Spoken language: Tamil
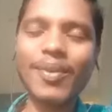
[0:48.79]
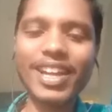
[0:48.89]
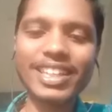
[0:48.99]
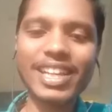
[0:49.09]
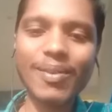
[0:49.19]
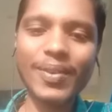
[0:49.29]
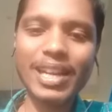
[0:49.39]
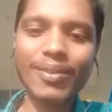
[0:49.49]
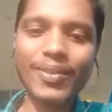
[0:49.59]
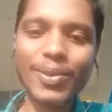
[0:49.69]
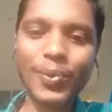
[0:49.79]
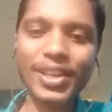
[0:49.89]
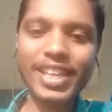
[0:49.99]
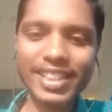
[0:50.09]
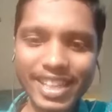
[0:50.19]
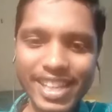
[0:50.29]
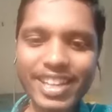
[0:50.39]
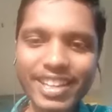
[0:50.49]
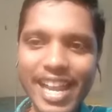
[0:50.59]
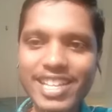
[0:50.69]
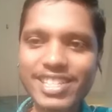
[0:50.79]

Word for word: பாத்துக்கலாம் அப்படின்ற மாதிரி போய் திடீர்னு கிளாஸ்